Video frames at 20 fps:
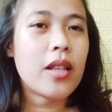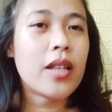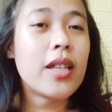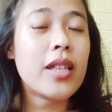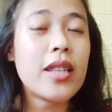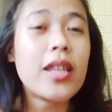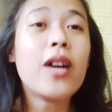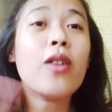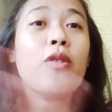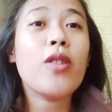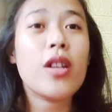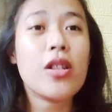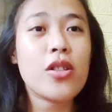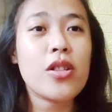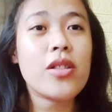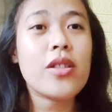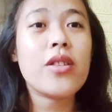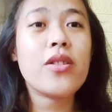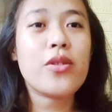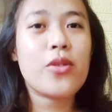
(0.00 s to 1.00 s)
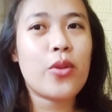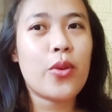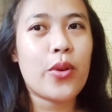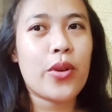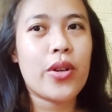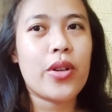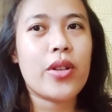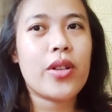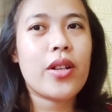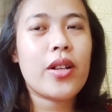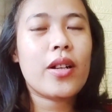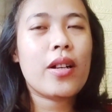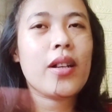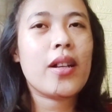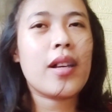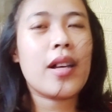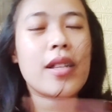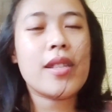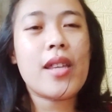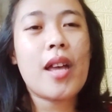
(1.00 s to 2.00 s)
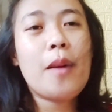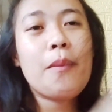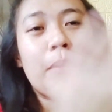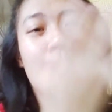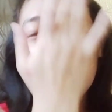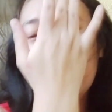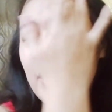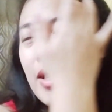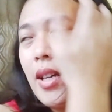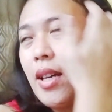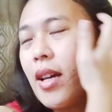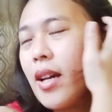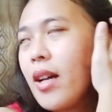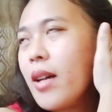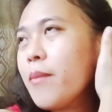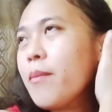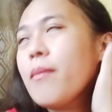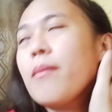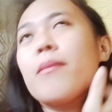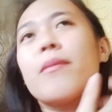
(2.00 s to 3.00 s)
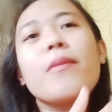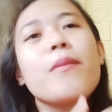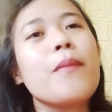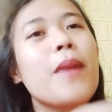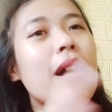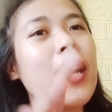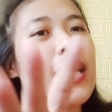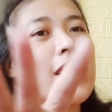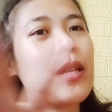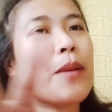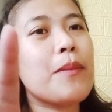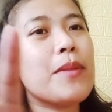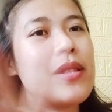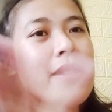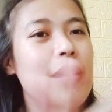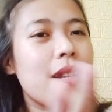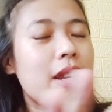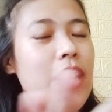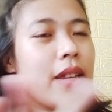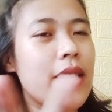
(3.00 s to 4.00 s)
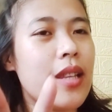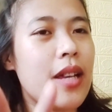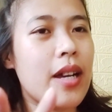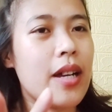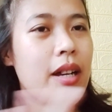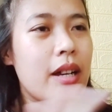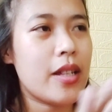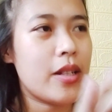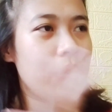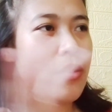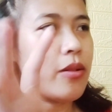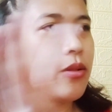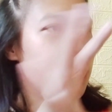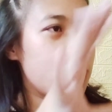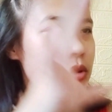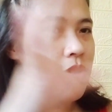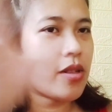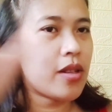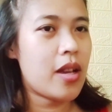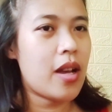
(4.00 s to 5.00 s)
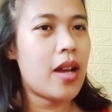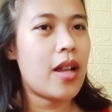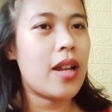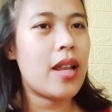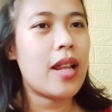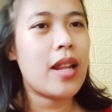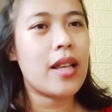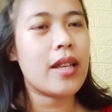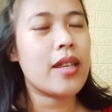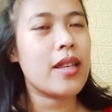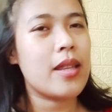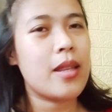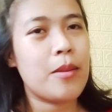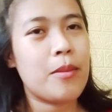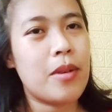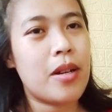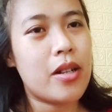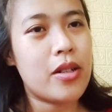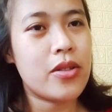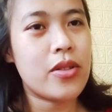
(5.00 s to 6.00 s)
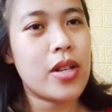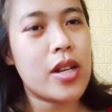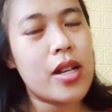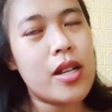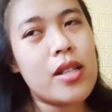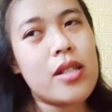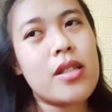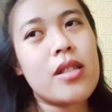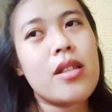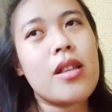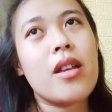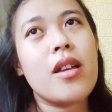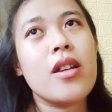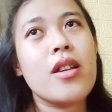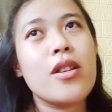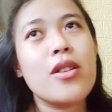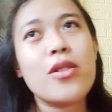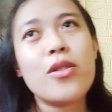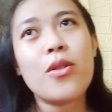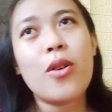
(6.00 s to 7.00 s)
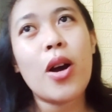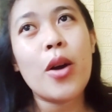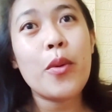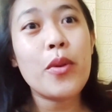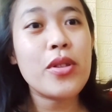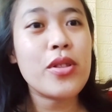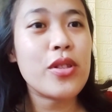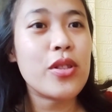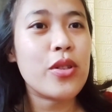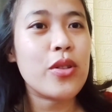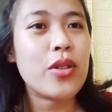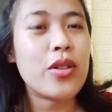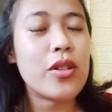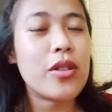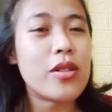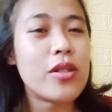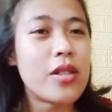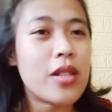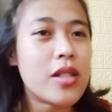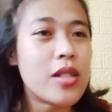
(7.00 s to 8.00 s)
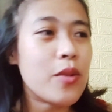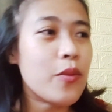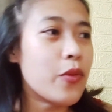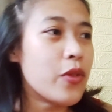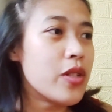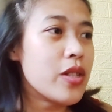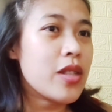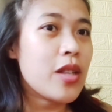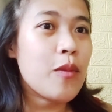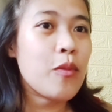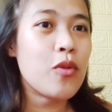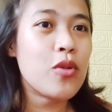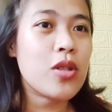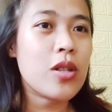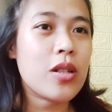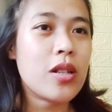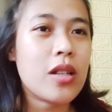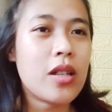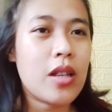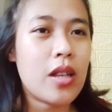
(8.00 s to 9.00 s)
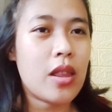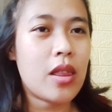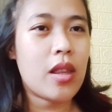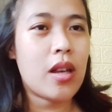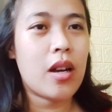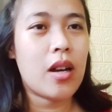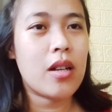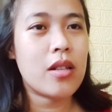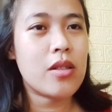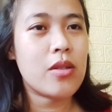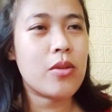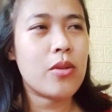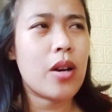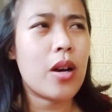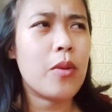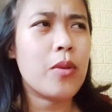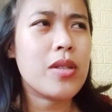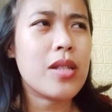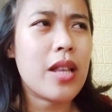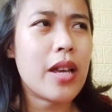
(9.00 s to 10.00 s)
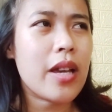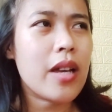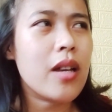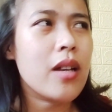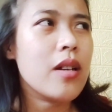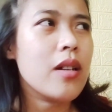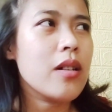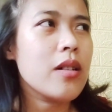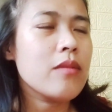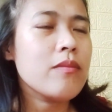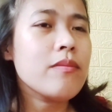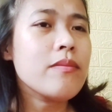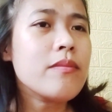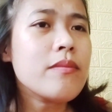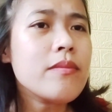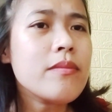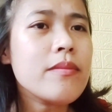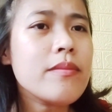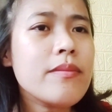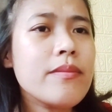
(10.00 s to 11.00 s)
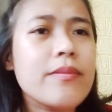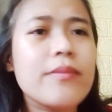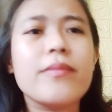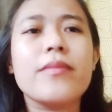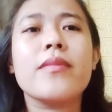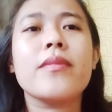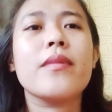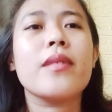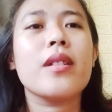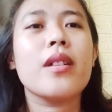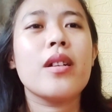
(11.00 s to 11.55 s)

nakita ko lang siya sa store kasama siya magkatabi sila ng ano, doon sa lalagyan ng mga drinks. So, I was curious kasi first time ko siyang nakita. So, I was like, hmm,